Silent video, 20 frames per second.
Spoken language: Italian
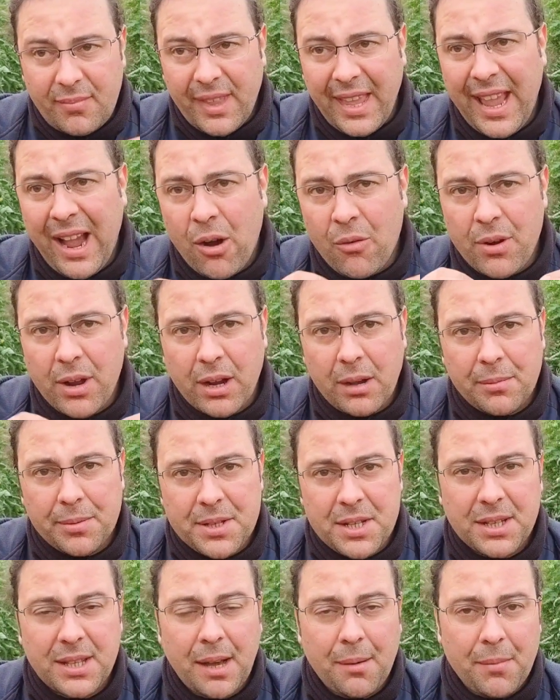e ha una
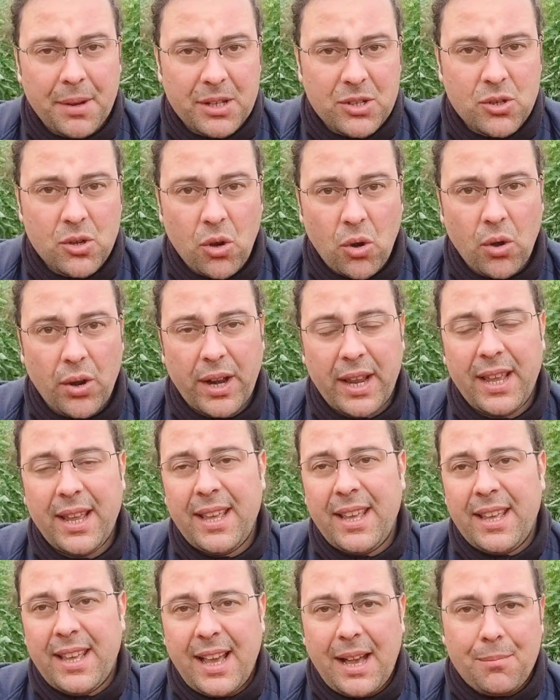capacità maggiore
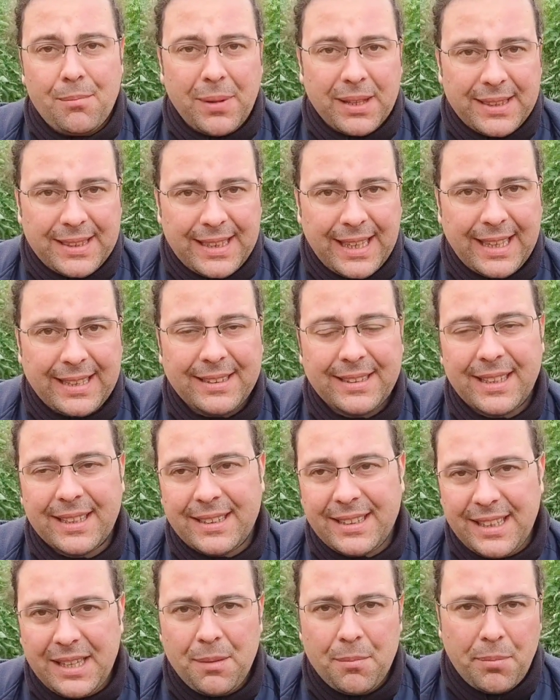
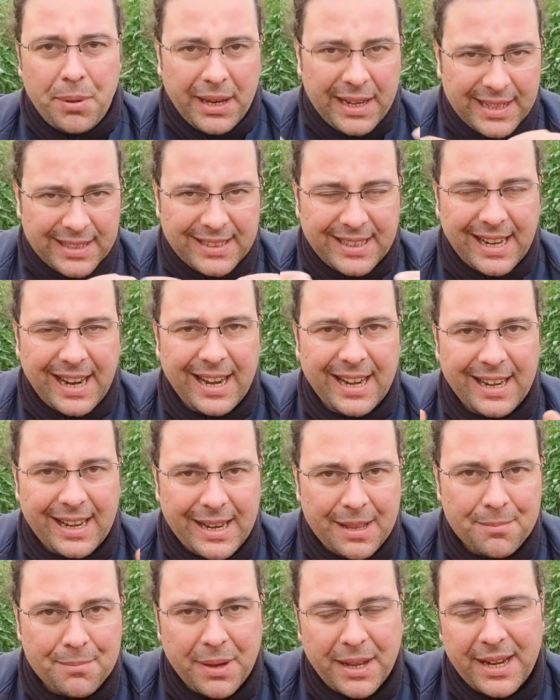abbattente di penetrare
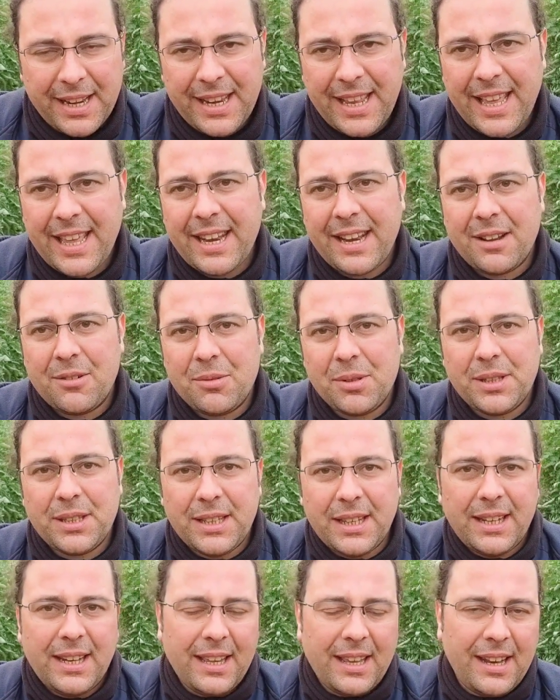le barriere
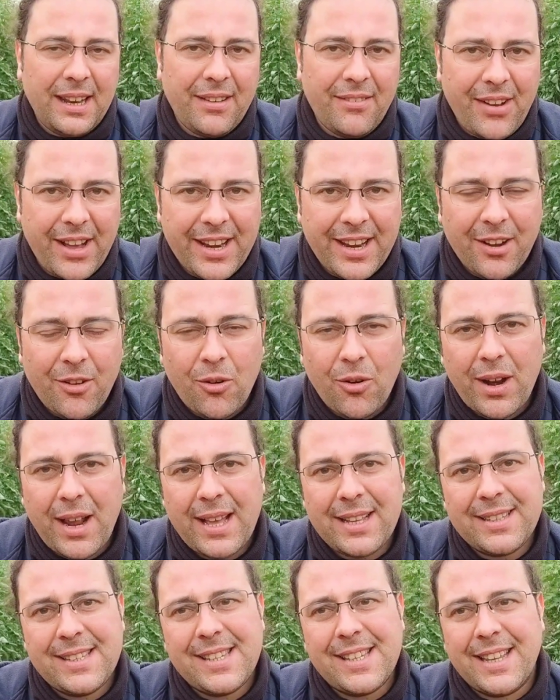quindi le, le varie
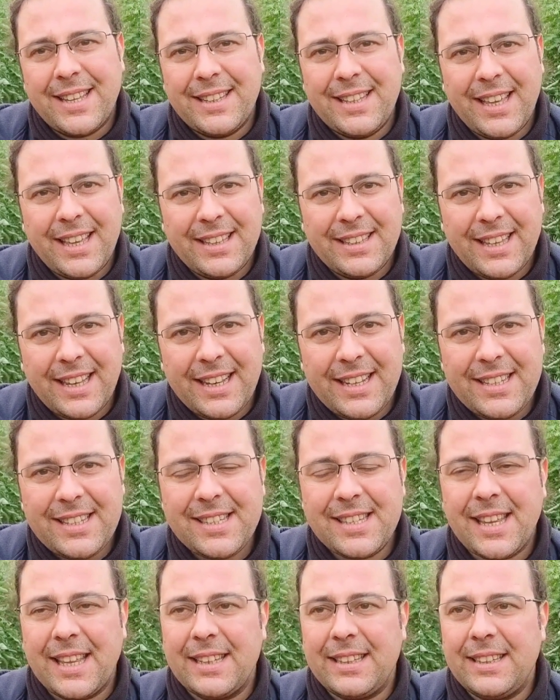corazze de, degli
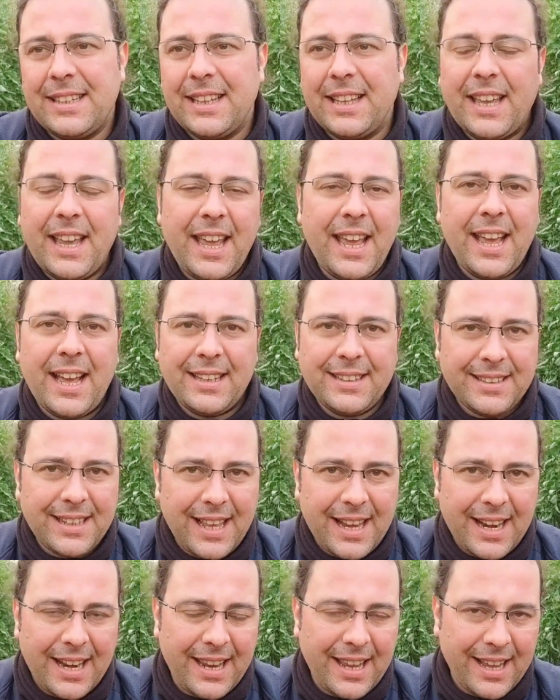insetti e
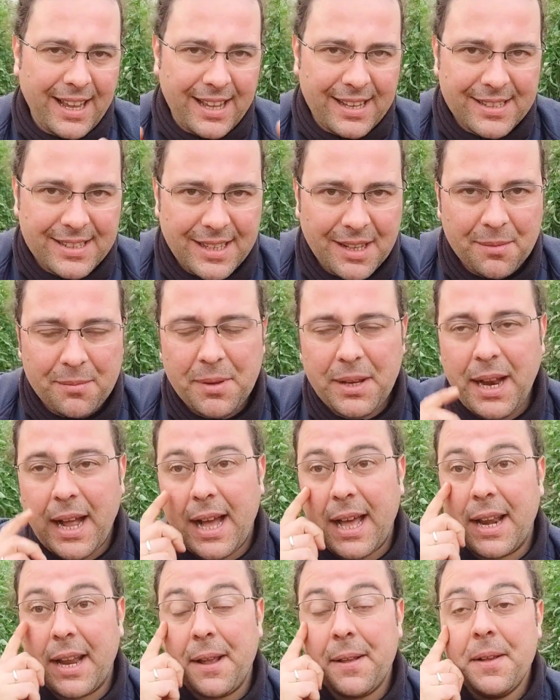andarli a
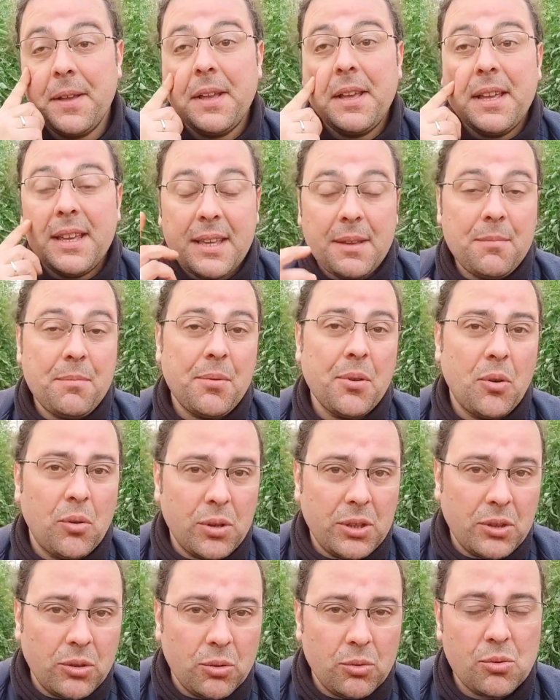sterminare in più
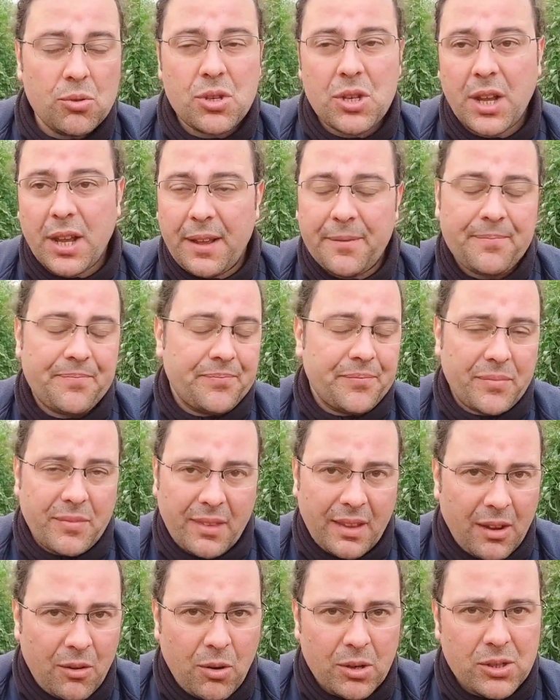induce
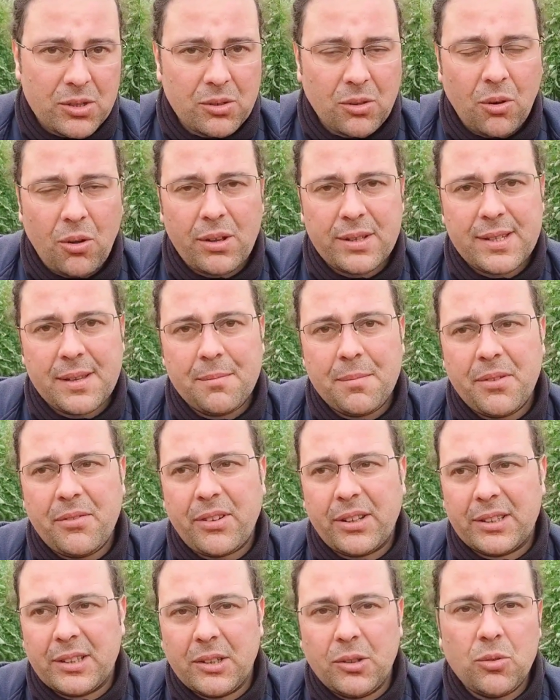questo lo ha sempre
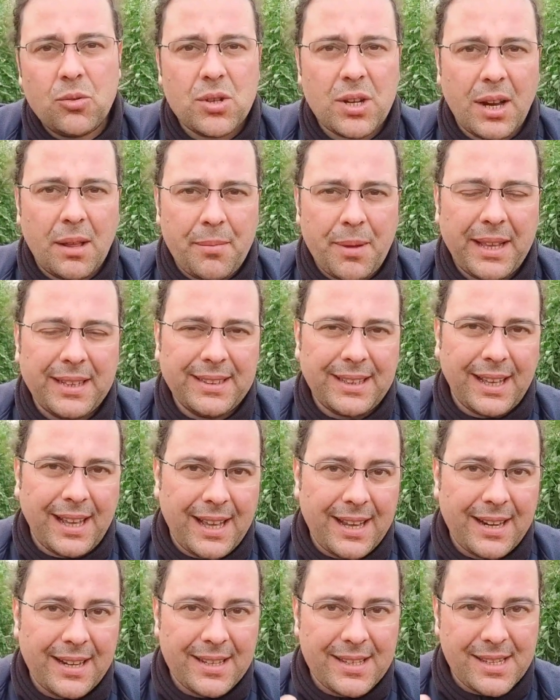fatto, induce la pianta
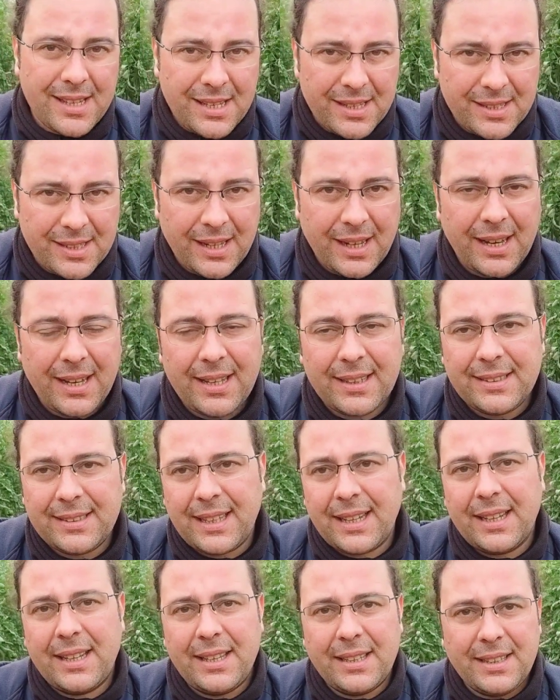a resistere agli
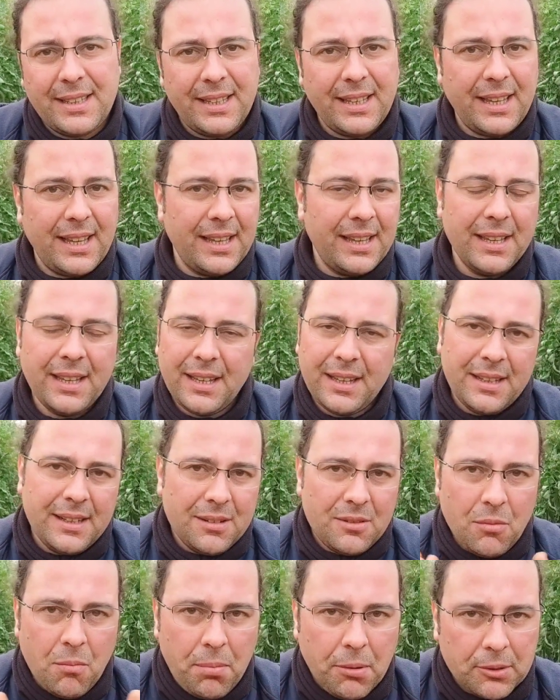attacchi di
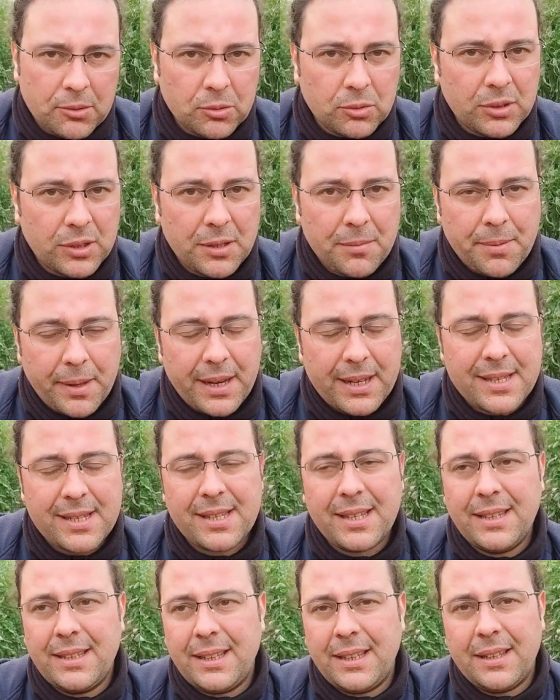un po' tutti i
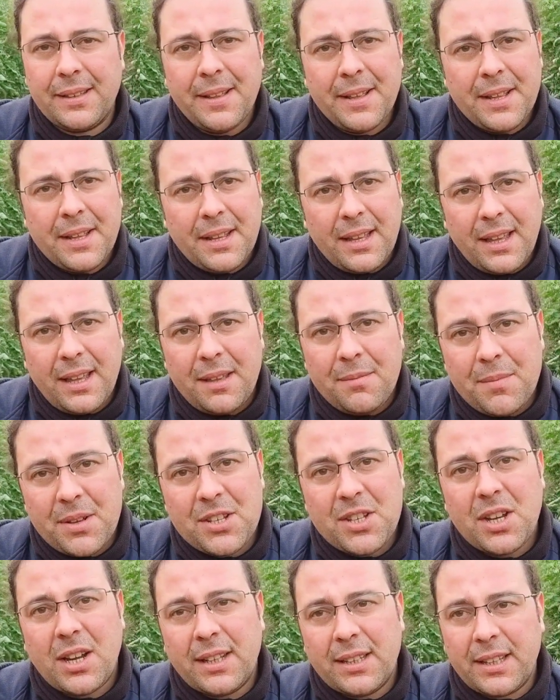parassiti e
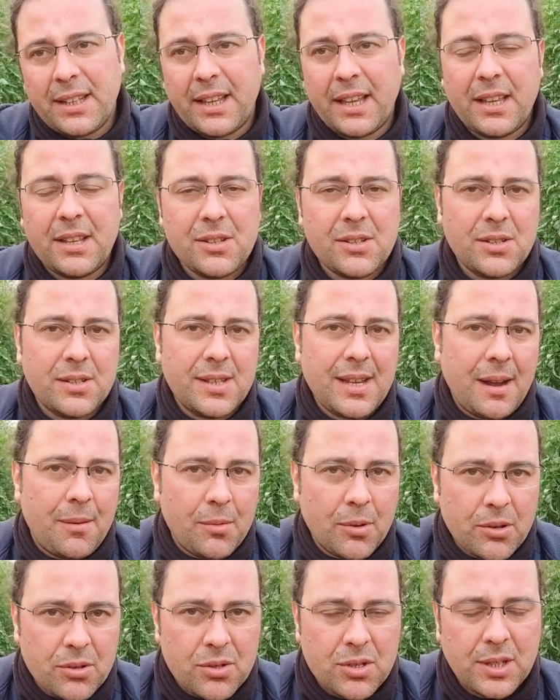immaginate che
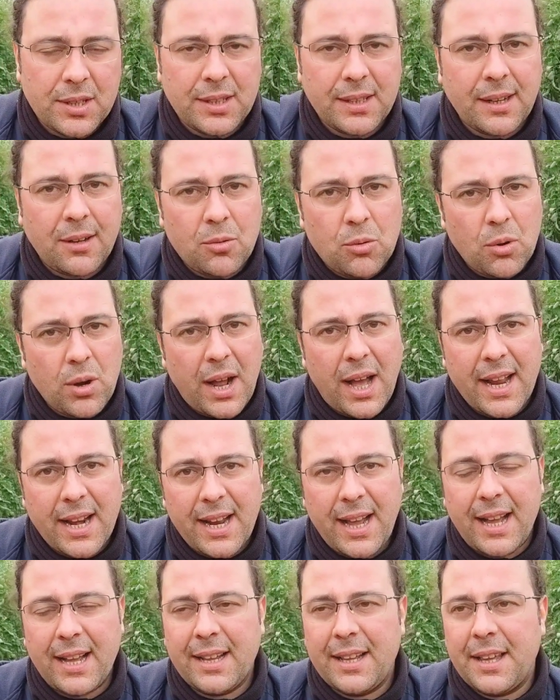siamo riusciti a
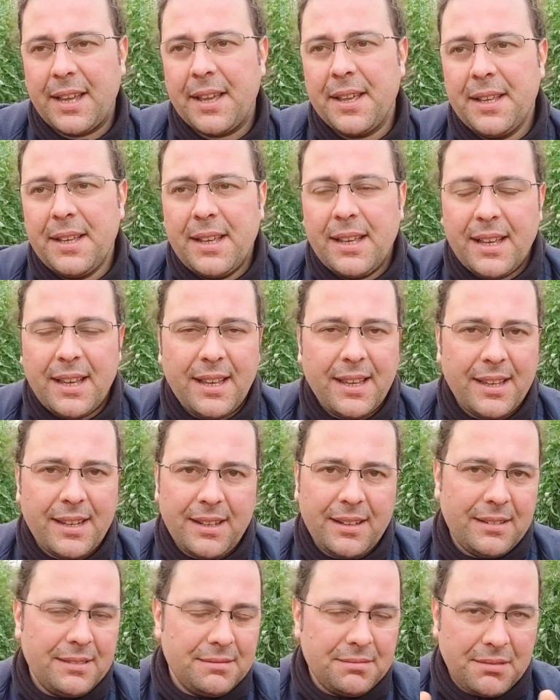curare anche eh,
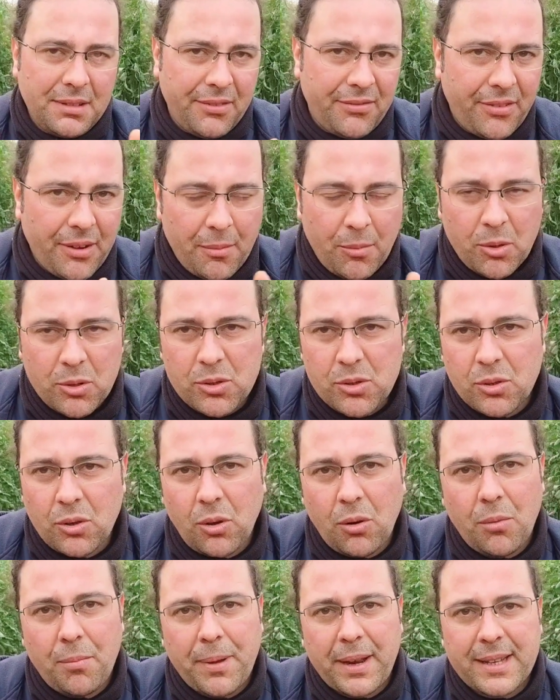il, il,
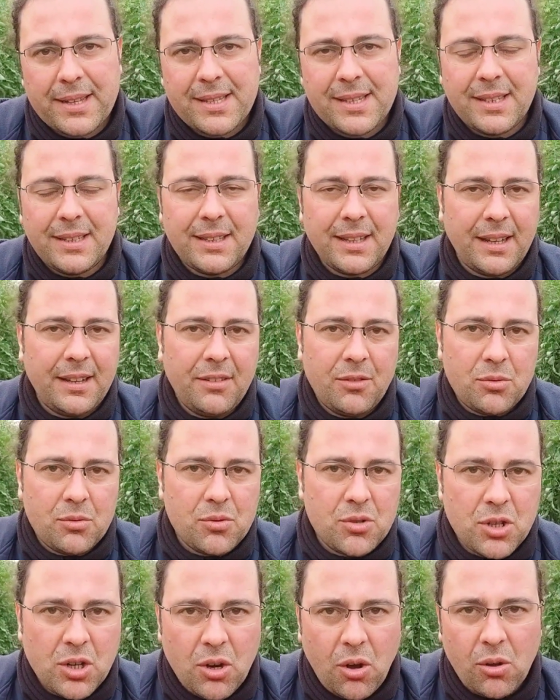famoso parassita, il
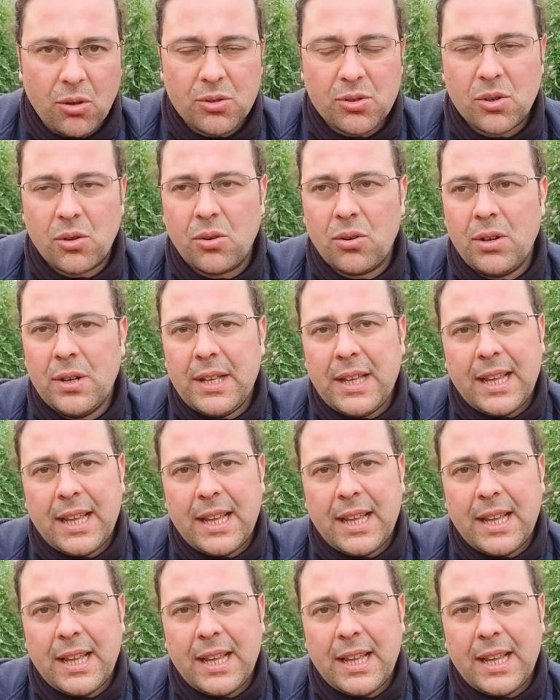rugginoso,